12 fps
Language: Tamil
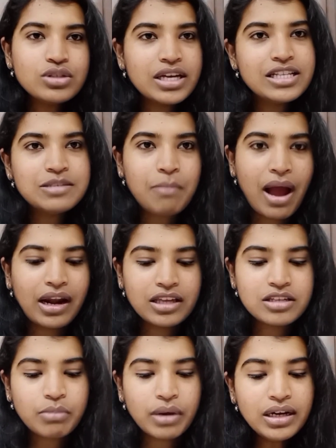சயின்ஸ்
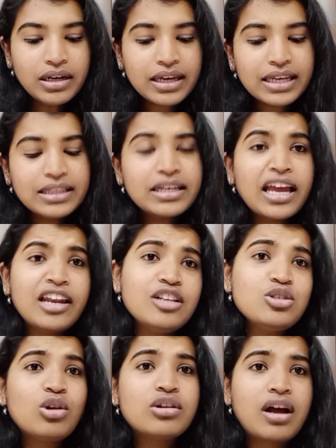மேனேஜ்மெண்ட் இதுக்கு என்ன
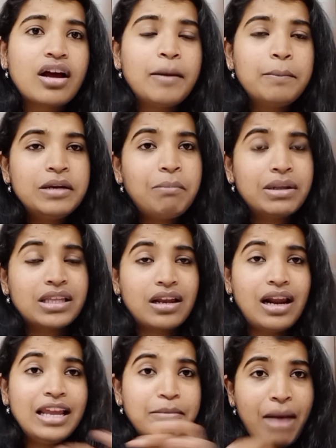சொல்கிறாங்க அப்படின்னு
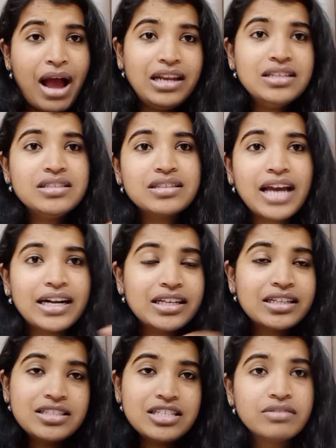பார்த்தீங்கன்னா லைக் மேனேஜர்
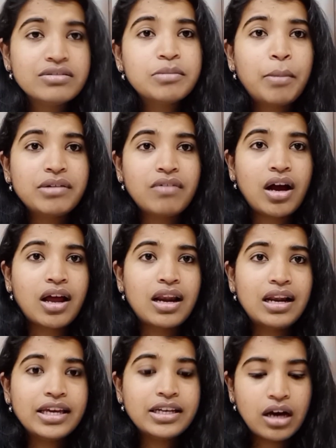கேட்டகரிஸில் ஒர்க்
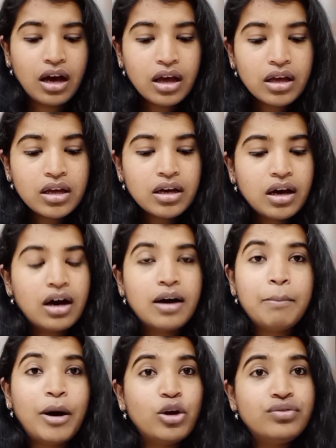பண்ணுவாங்கல்ல லைக் uh,
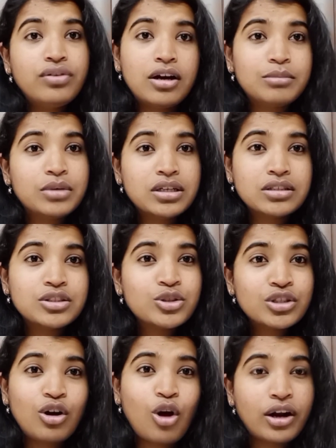
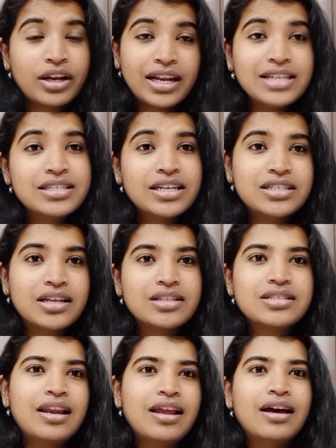பயோஃபார்மசியூட்டிக்கல்
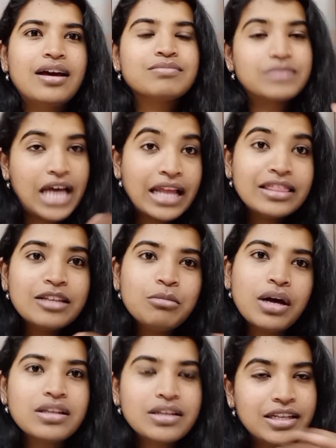ஆர்கனைசேஷன்ஸில் அந்த
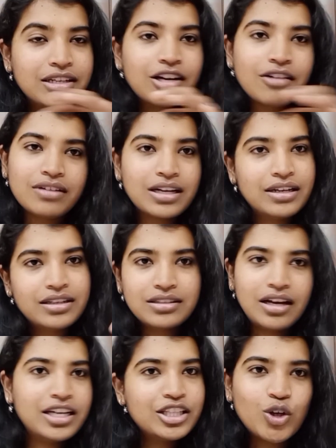மாதிரி இருக்கவங்களுக்கு
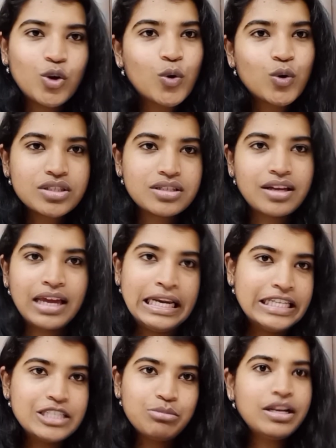தான் இந்த கோர்ஸ்
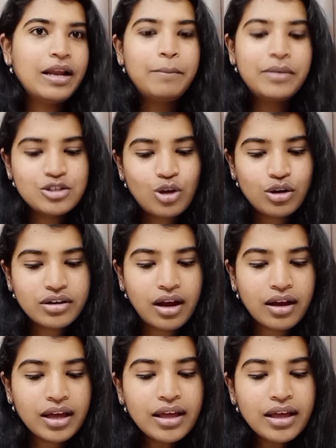எலிஜிபிள் அப்படின்னு சொல்கிறாங்க